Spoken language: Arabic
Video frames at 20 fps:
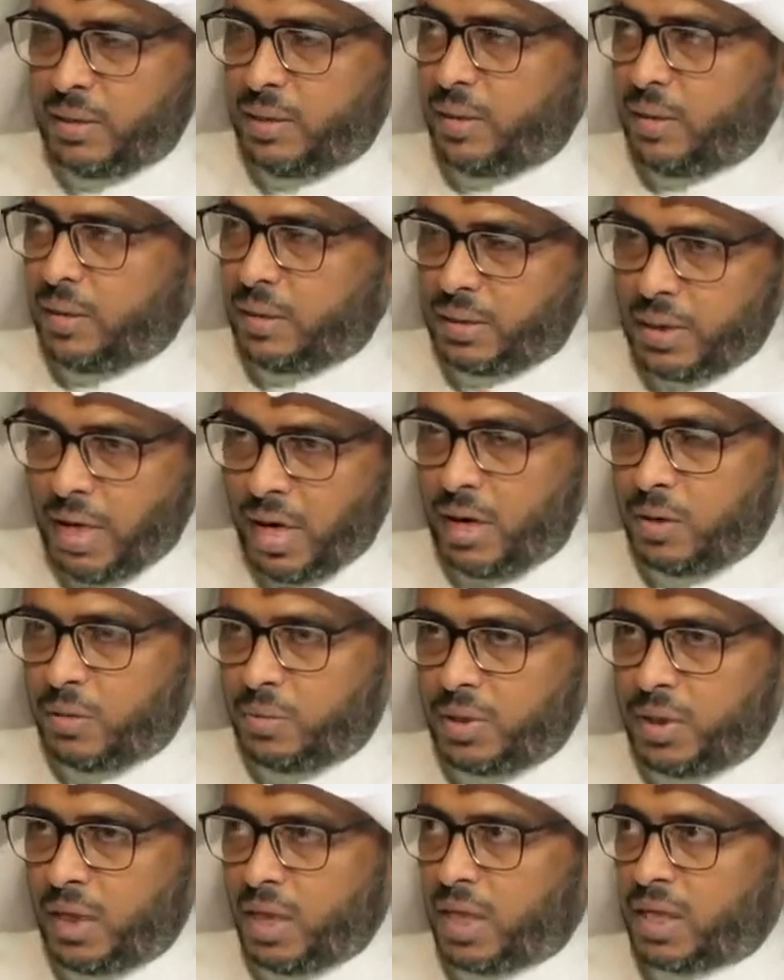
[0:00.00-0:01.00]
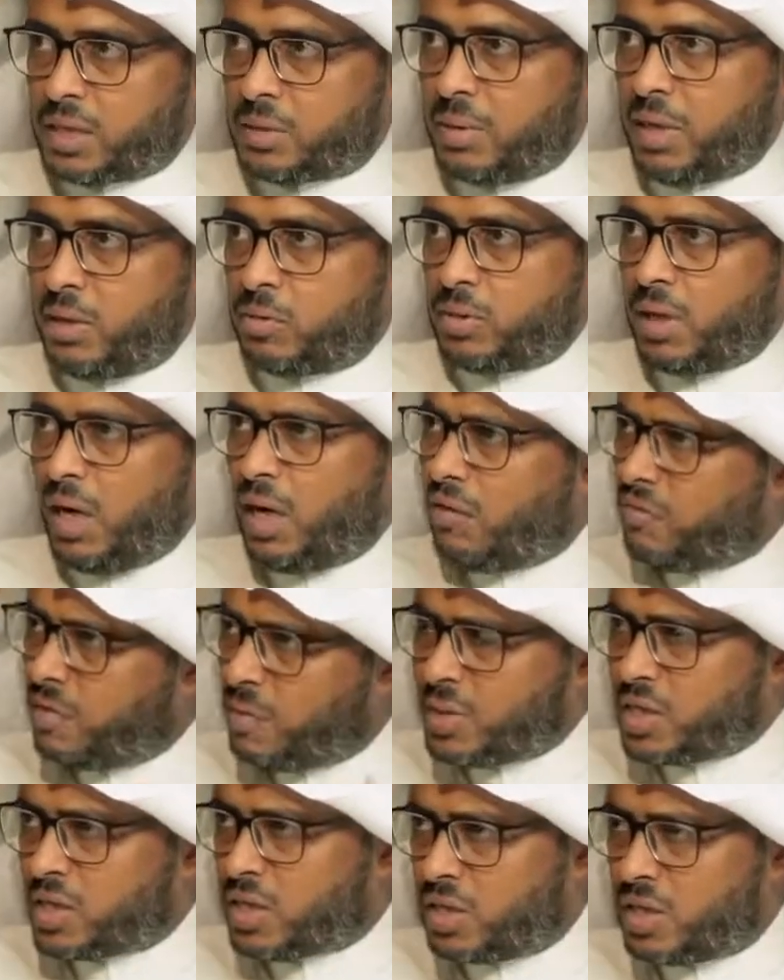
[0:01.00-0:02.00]
آه، دعاهم إلى الله سبحانه وتعالى فما
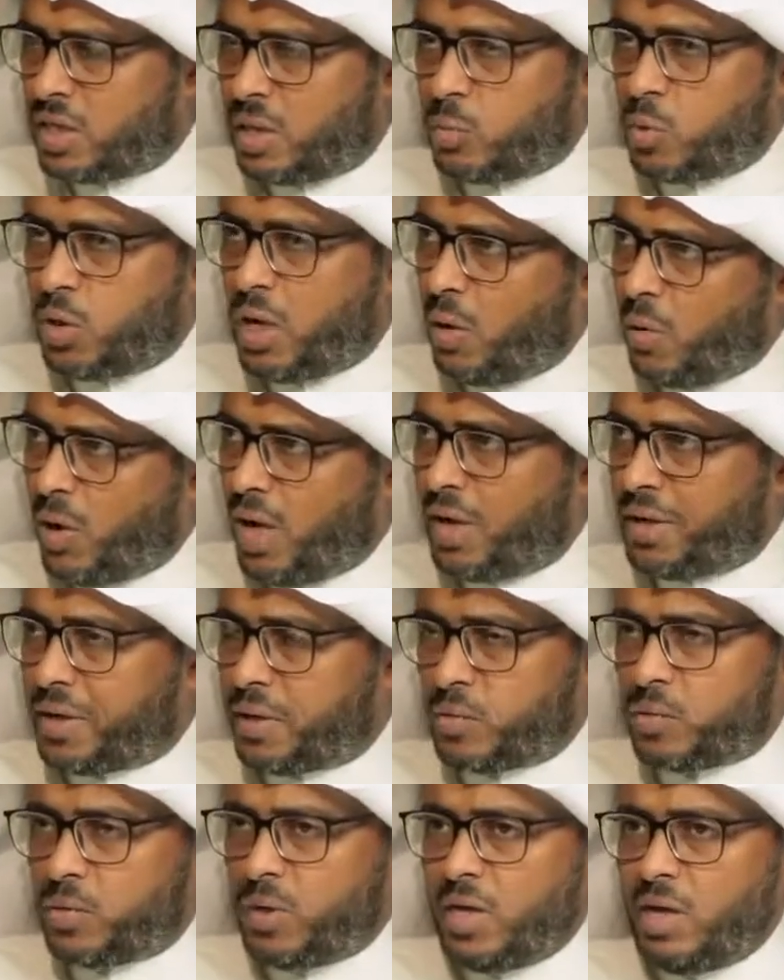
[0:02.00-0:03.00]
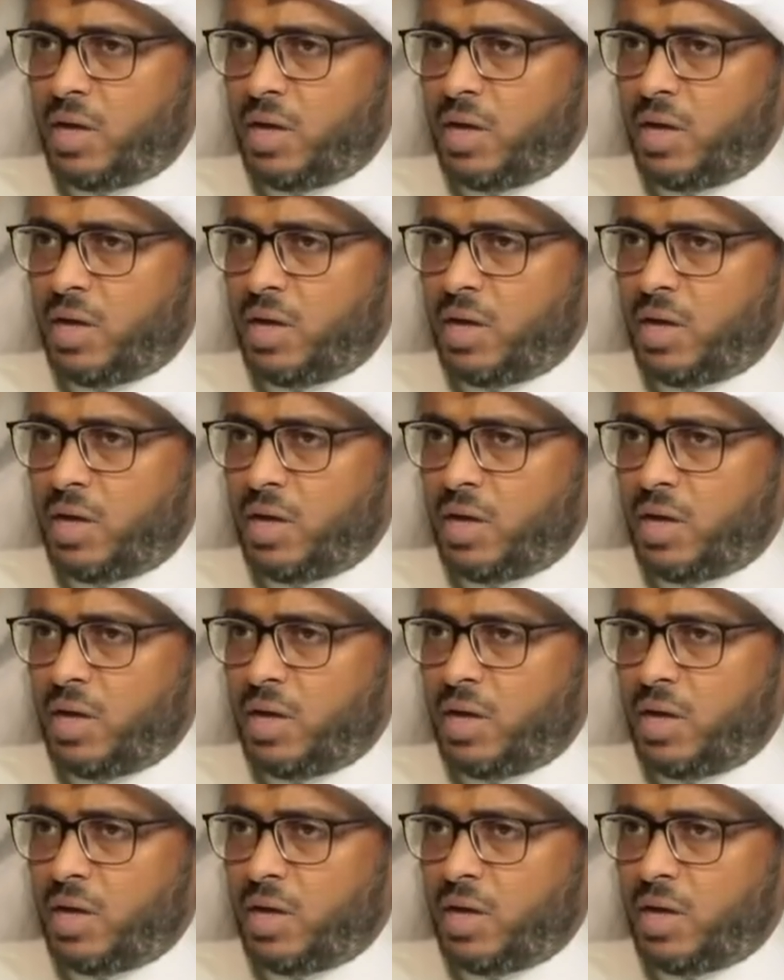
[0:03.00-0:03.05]
استجابوا لا وأعرضوا